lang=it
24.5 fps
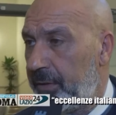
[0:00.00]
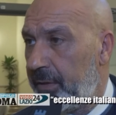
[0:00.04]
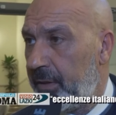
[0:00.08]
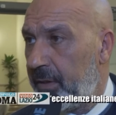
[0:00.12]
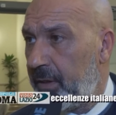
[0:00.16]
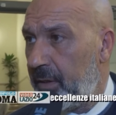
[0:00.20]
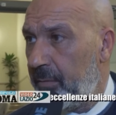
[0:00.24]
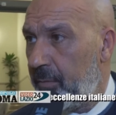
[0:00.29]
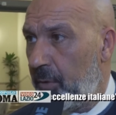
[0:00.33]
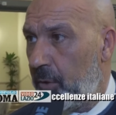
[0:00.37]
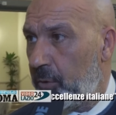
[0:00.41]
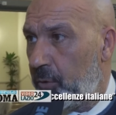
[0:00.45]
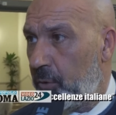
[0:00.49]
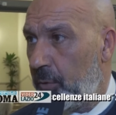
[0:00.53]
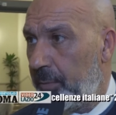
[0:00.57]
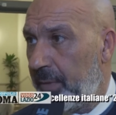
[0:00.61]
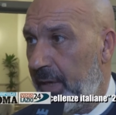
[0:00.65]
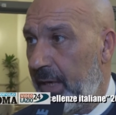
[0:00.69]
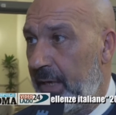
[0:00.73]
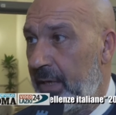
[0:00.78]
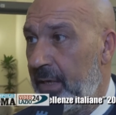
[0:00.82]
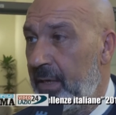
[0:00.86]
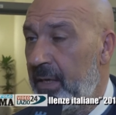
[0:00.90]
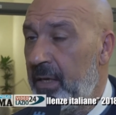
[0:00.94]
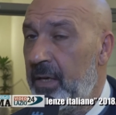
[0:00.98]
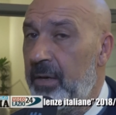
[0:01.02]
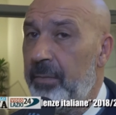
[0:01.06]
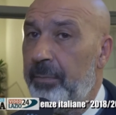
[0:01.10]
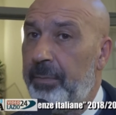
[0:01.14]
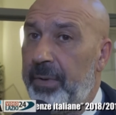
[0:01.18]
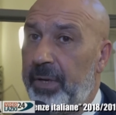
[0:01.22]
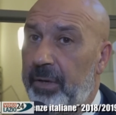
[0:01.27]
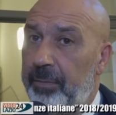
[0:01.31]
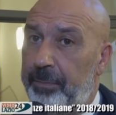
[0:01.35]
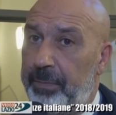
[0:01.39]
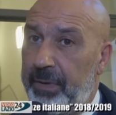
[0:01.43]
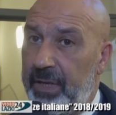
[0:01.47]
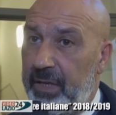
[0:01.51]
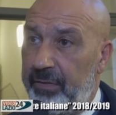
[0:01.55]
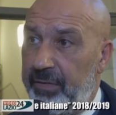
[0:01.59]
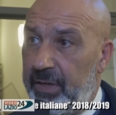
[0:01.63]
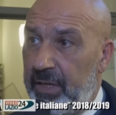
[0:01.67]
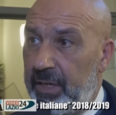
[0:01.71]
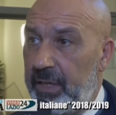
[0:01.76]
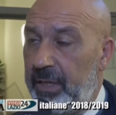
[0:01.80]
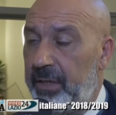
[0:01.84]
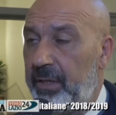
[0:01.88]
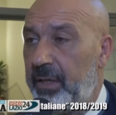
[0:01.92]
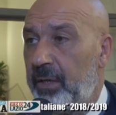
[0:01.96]
terremoto, ma per
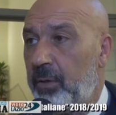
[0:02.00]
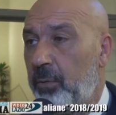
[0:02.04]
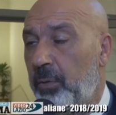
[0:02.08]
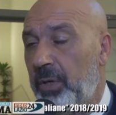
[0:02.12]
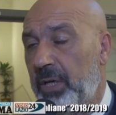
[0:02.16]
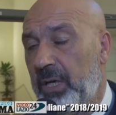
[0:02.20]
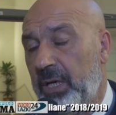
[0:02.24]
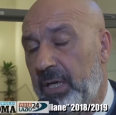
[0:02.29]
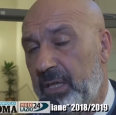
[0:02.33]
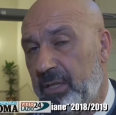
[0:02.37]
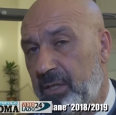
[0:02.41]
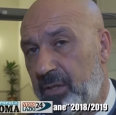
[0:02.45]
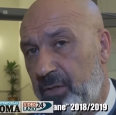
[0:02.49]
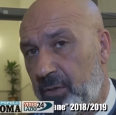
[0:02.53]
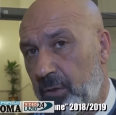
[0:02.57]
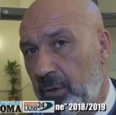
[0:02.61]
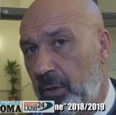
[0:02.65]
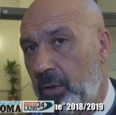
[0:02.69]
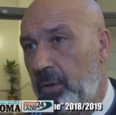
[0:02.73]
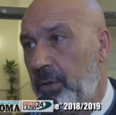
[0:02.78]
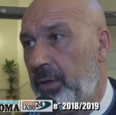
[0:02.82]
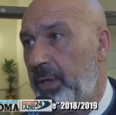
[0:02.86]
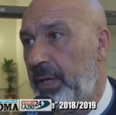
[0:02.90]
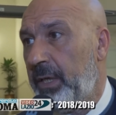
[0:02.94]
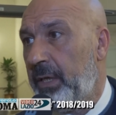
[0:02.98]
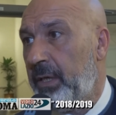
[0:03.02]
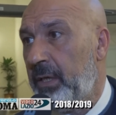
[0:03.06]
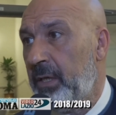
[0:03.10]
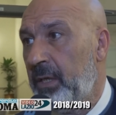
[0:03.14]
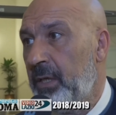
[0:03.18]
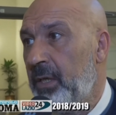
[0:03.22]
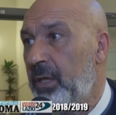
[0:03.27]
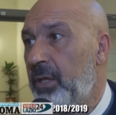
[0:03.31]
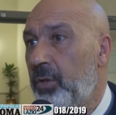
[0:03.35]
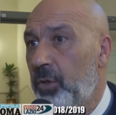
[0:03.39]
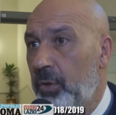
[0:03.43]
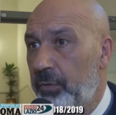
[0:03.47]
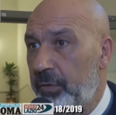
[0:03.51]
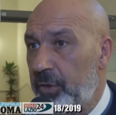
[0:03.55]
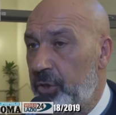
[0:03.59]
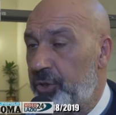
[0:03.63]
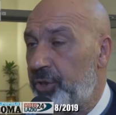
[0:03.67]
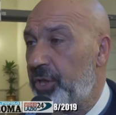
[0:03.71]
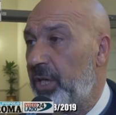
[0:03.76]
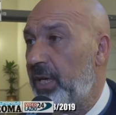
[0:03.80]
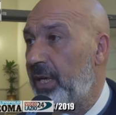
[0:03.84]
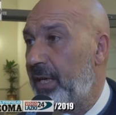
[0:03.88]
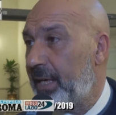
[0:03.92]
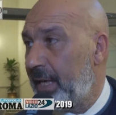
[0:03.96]
prevenire quelle zone dove
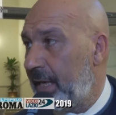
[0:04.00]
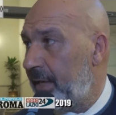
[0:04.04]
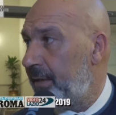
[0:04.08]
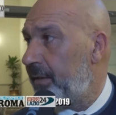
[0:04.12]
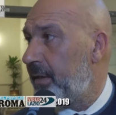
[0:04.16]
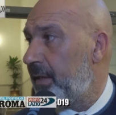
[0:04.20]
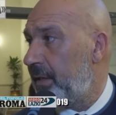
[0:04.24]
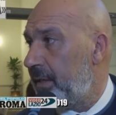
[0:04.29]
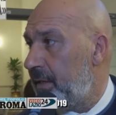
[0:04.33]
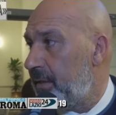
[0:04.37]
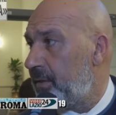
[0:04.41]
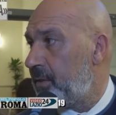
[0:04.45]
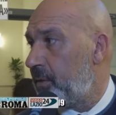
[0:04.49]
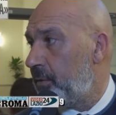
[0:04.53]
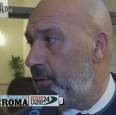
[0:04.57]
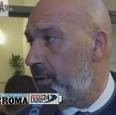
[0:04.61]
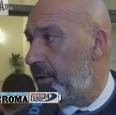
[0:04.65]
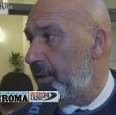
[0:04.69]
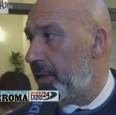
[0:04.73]
c'è grande rischio di